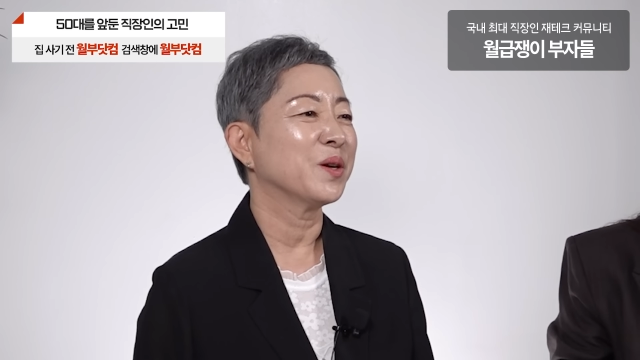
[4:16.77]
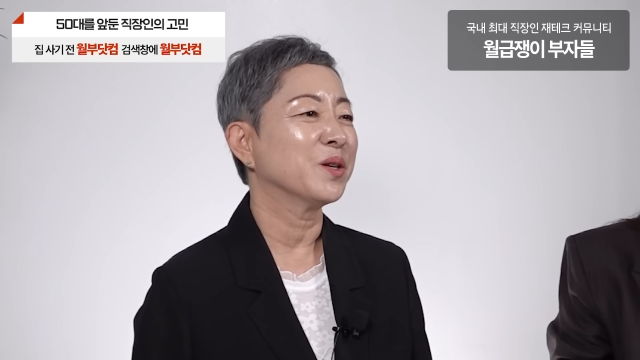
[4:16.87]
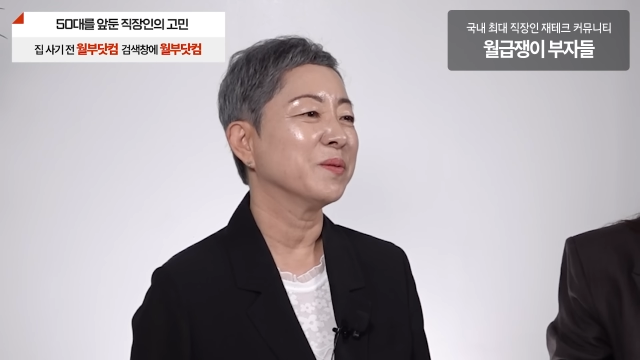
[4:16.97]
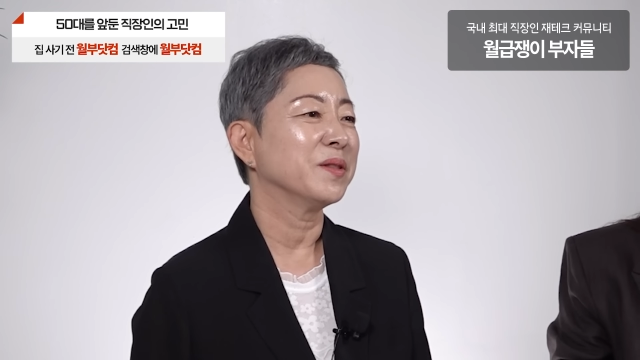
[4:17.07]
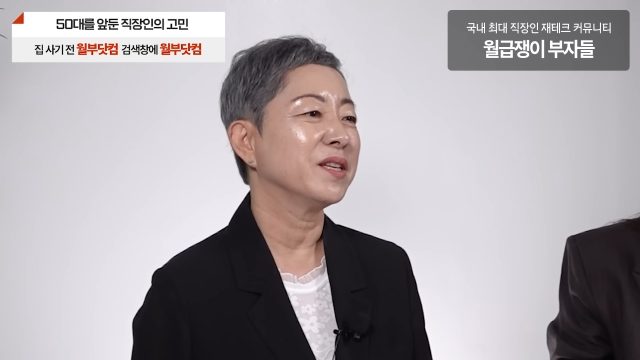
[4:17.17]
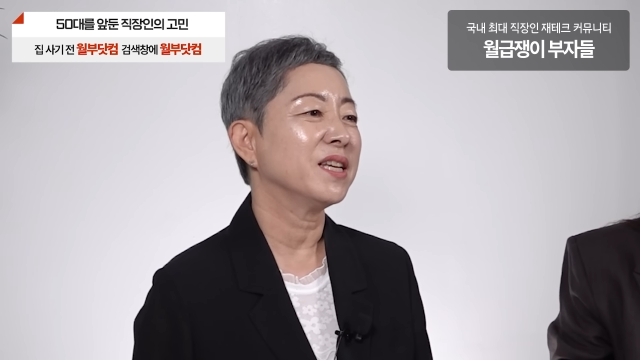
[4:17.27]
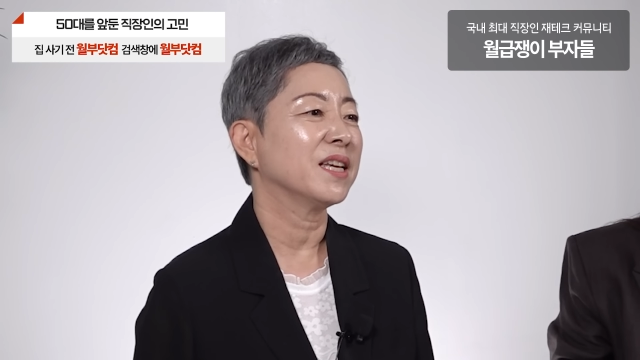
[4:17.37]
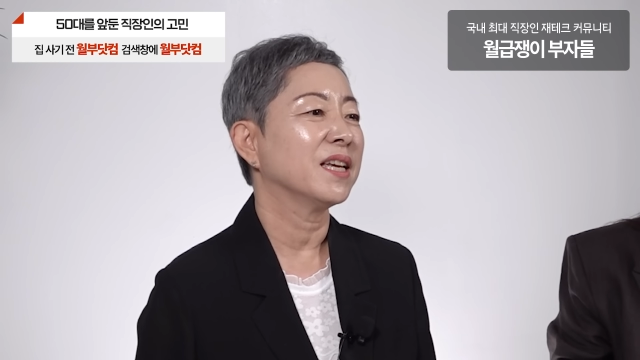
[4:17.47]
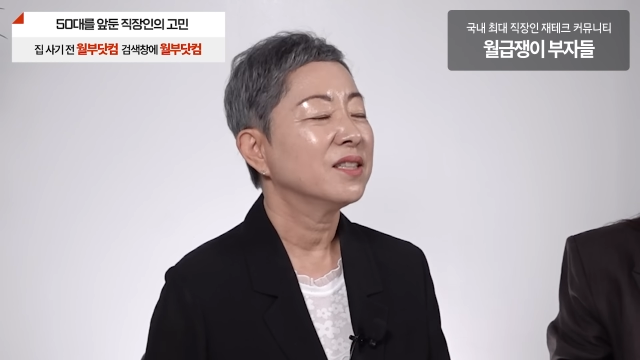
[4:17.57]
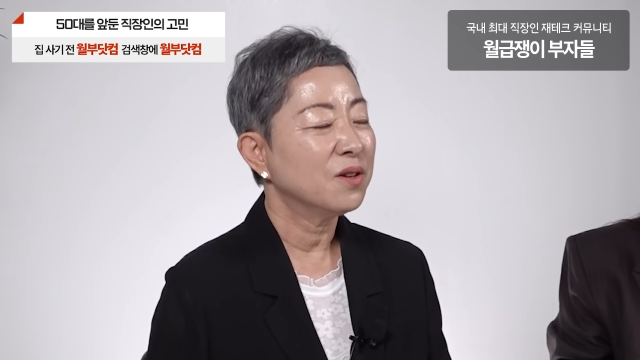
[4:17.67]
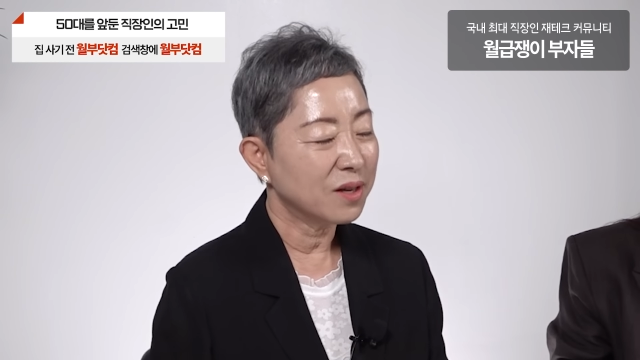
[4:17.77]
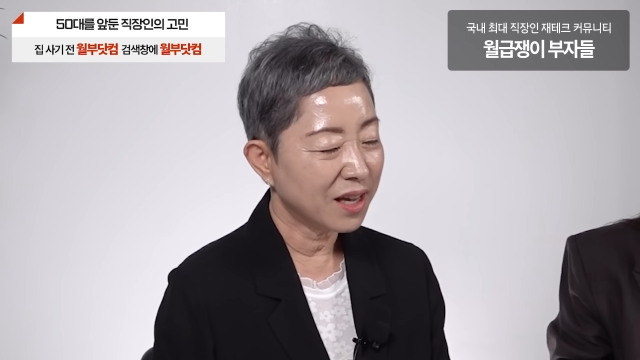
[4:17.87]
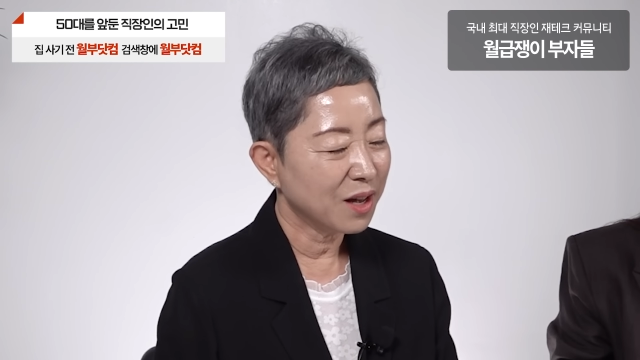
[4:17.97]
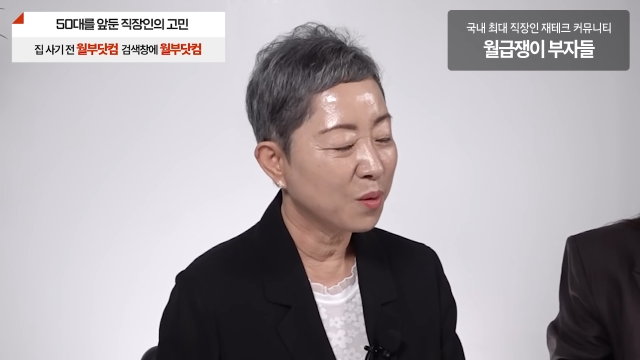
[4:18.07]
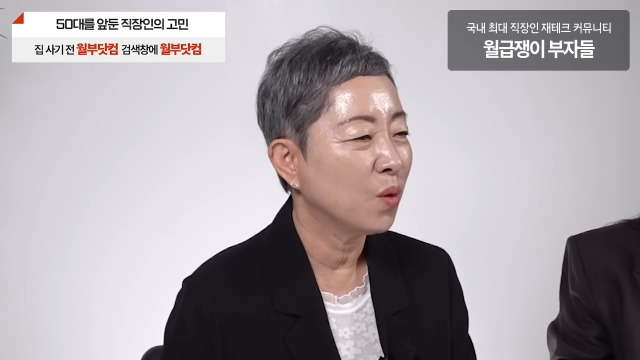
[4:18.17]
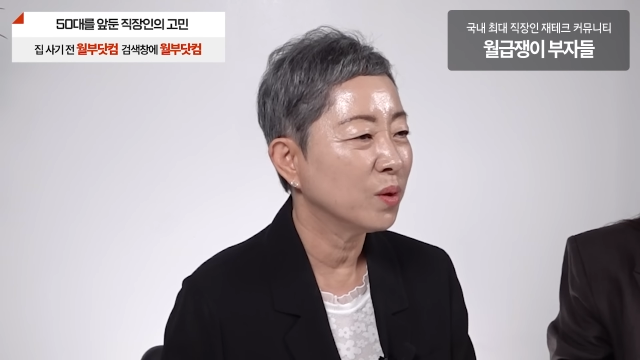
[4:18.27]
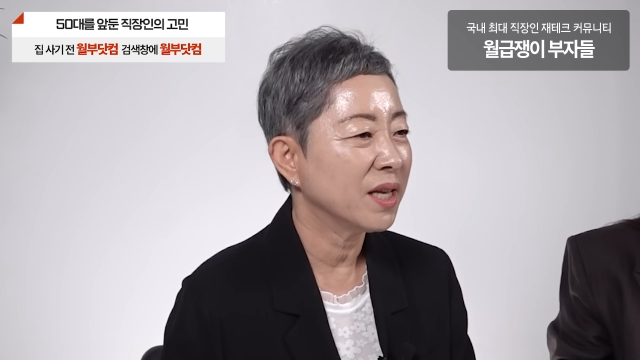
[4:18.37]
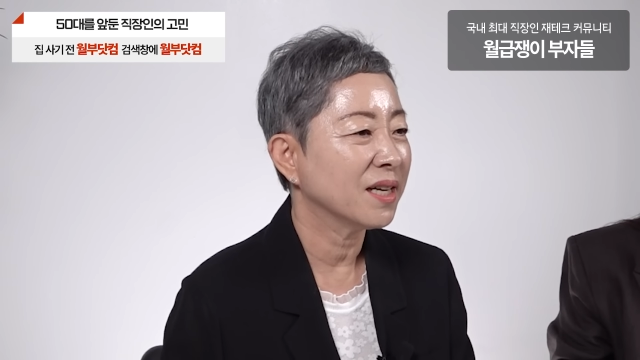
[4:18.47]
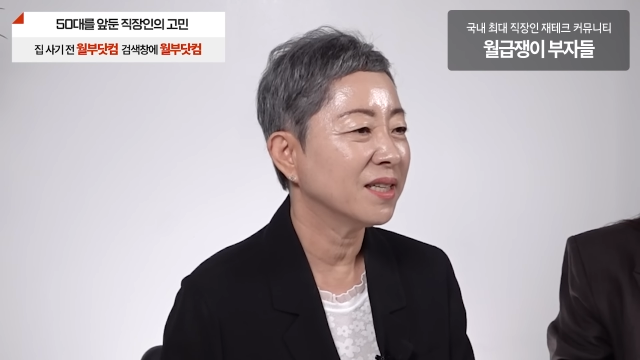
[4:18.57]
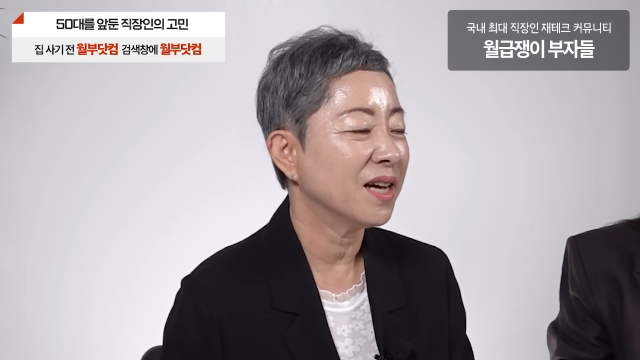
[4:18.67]
여러분들이 그렇게
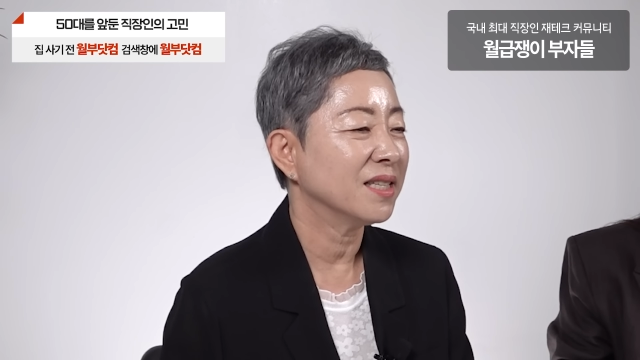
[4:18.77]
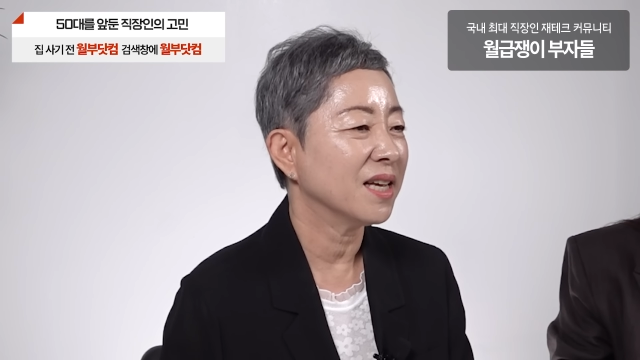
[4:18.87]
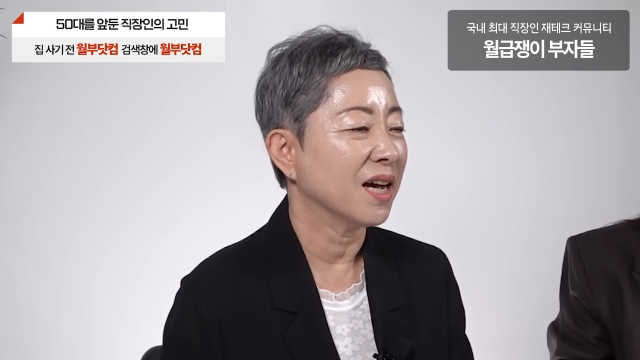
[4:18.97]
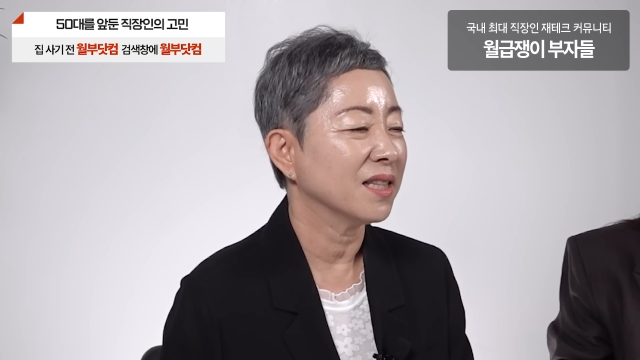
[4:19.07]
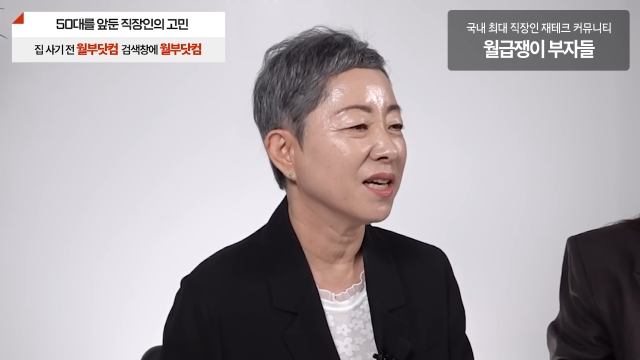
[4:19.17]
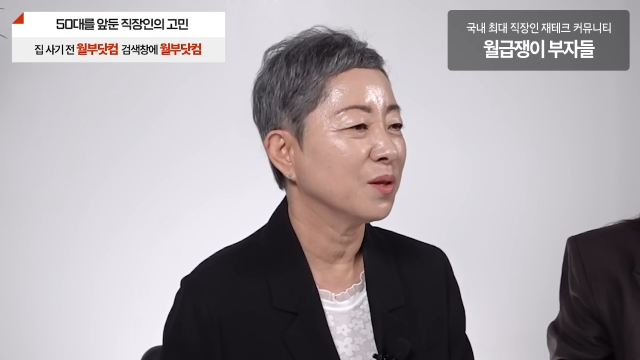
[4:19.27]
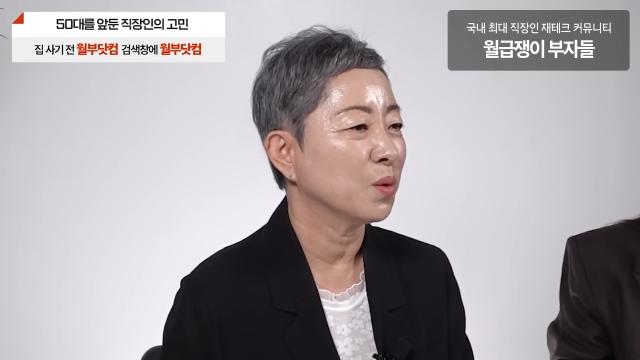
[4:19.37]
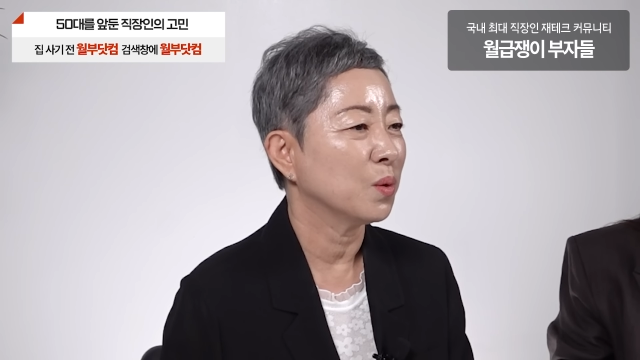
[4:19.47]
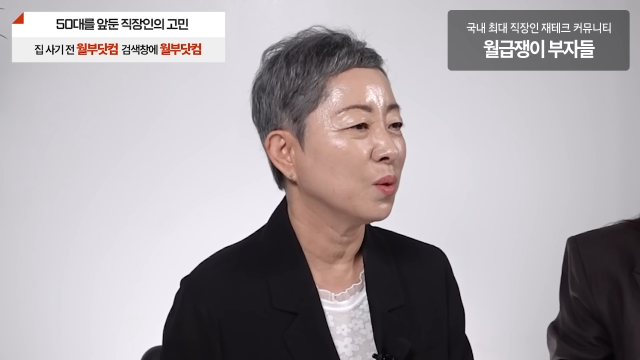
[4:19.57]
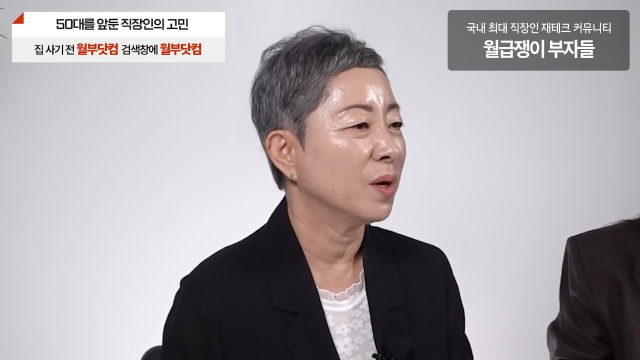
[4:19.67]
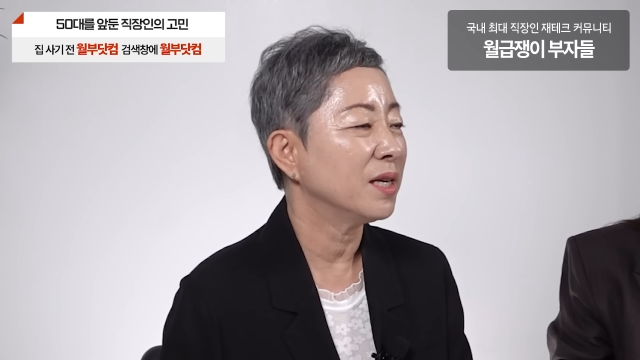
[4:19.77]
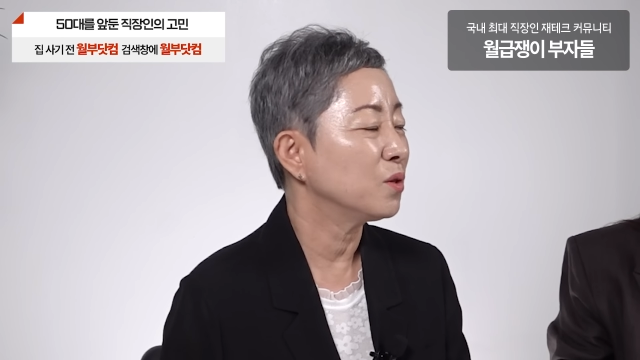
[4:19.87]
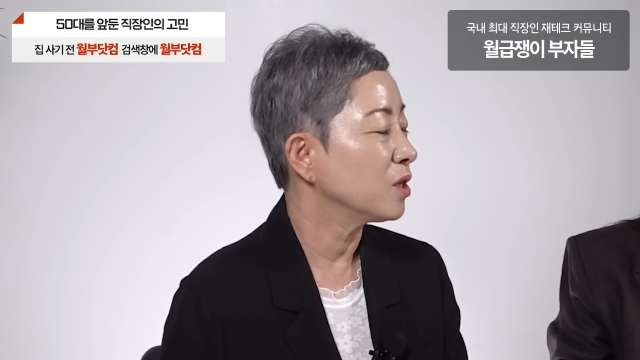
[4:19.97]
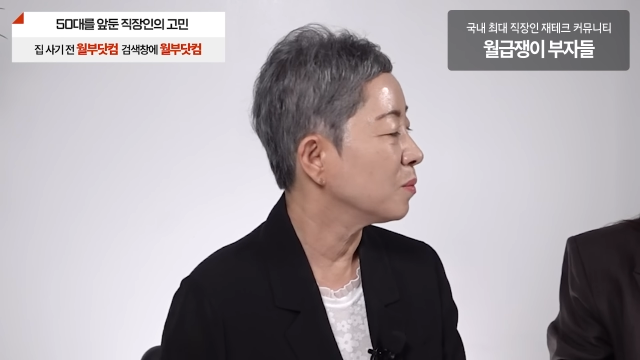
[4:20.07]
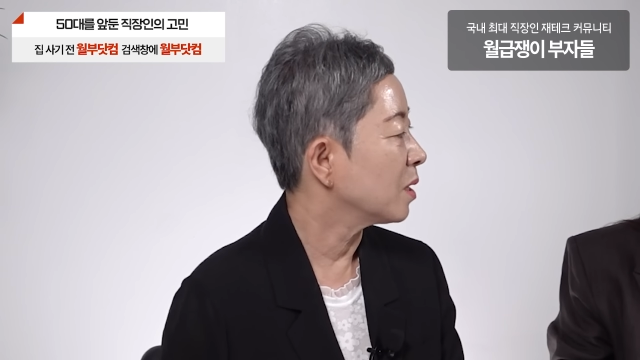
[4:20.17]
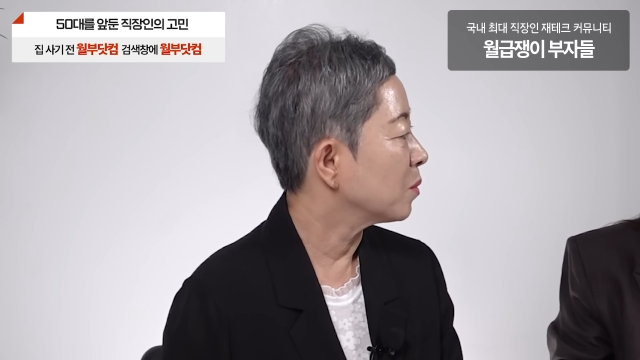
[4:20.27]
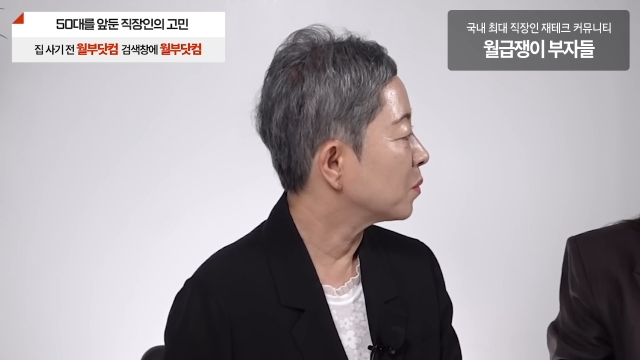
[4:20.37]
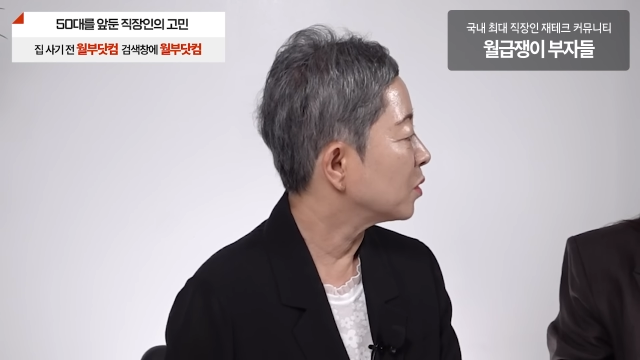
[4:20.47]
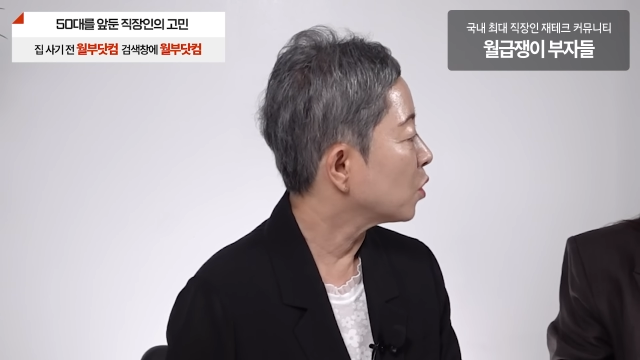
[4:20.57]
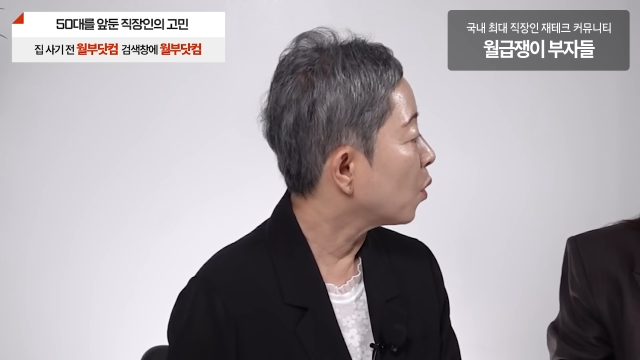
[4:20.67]
고생을 하지 않아도 할 수 있는
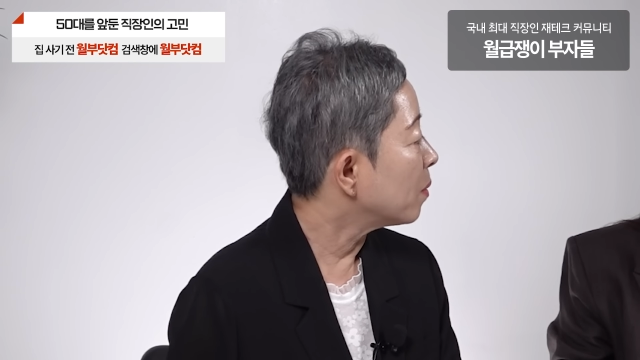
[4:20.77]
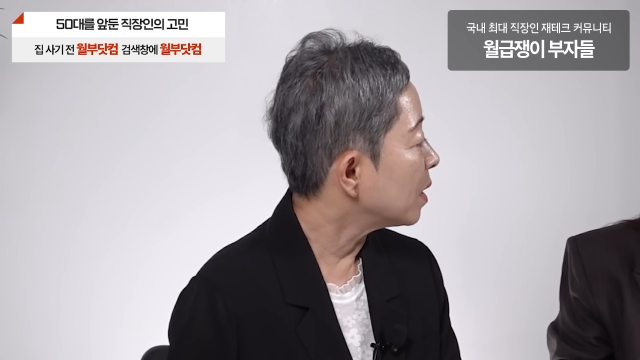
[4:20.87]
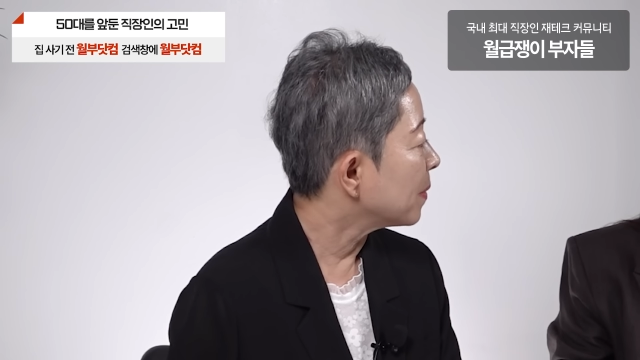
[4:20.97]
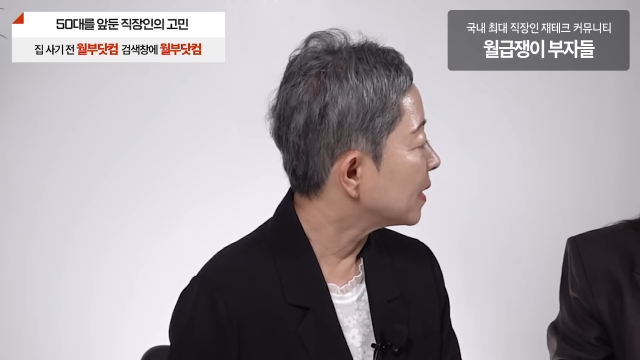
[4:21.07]
방법들 정말